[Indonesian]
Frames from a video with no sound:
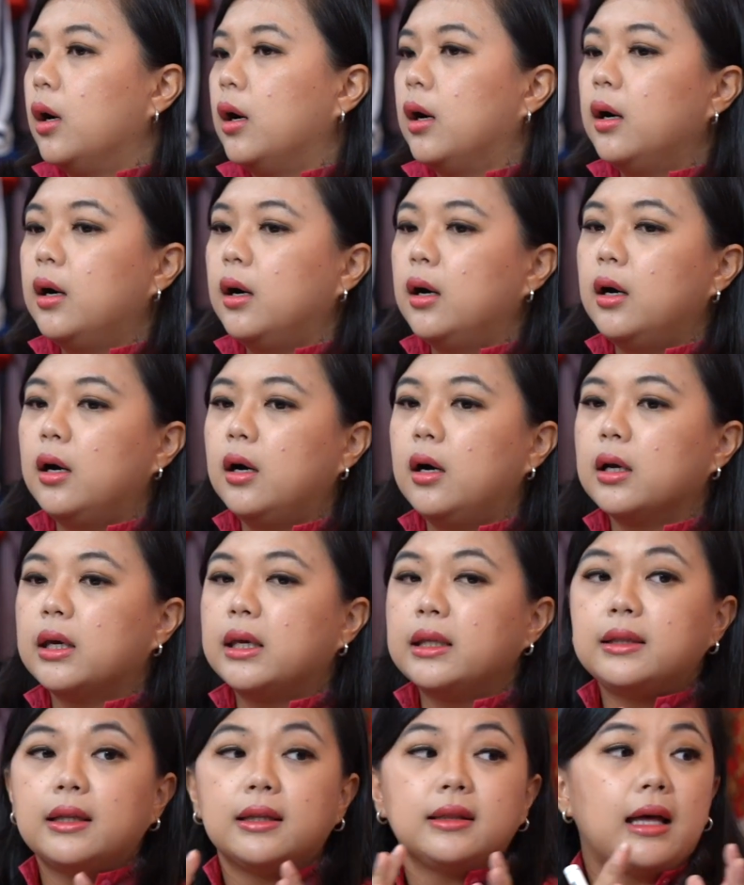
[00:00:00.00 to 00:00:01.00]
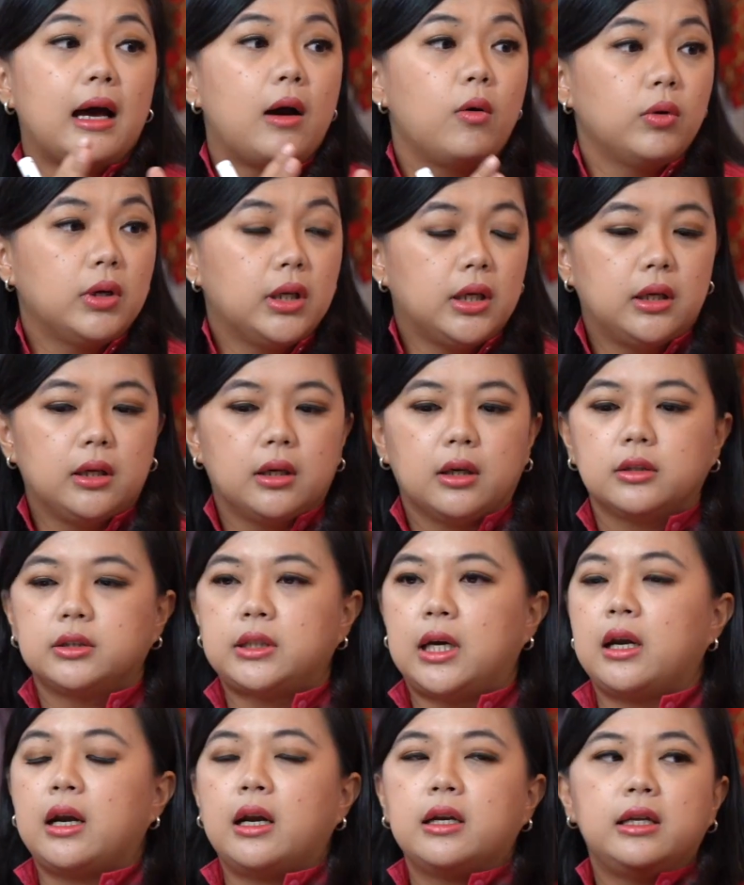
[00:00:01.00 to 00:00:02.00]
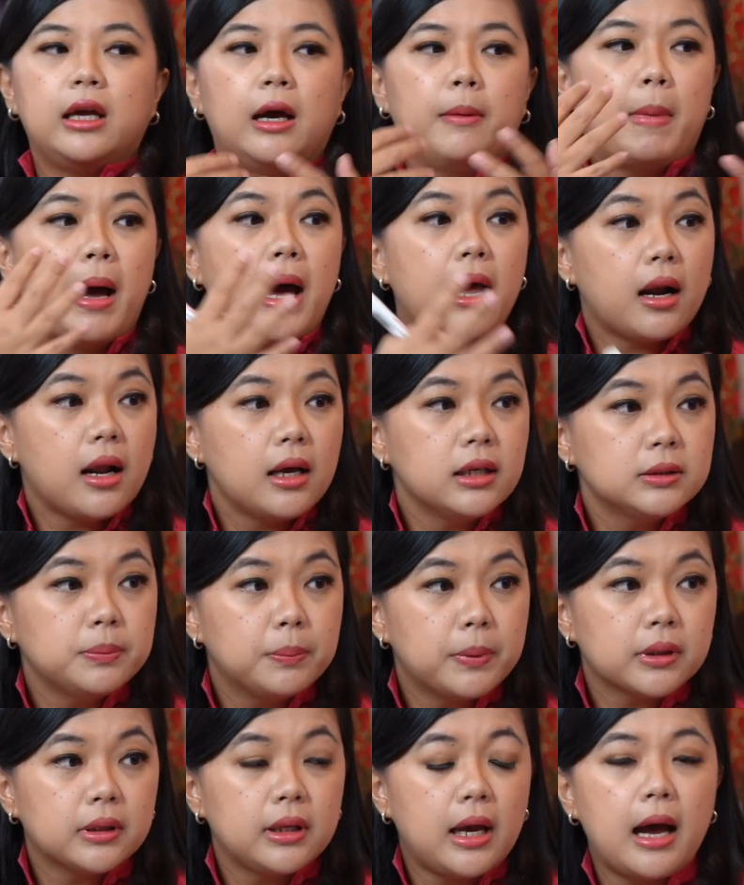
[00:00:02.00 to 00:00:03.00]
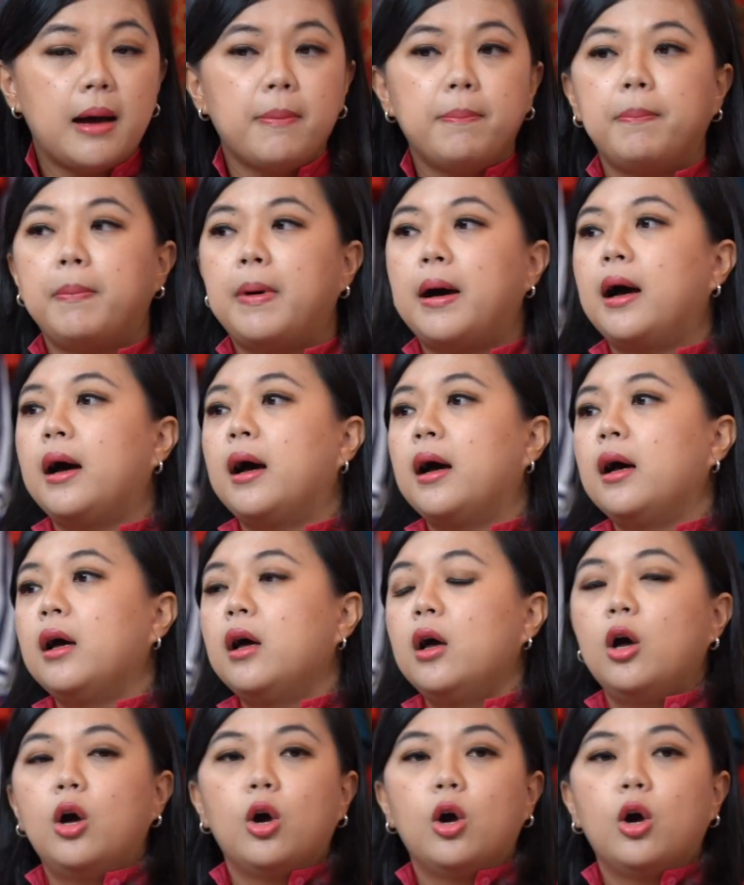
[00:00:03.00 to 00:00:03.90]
uh, kita tahu nih cara dia marah seperti apa,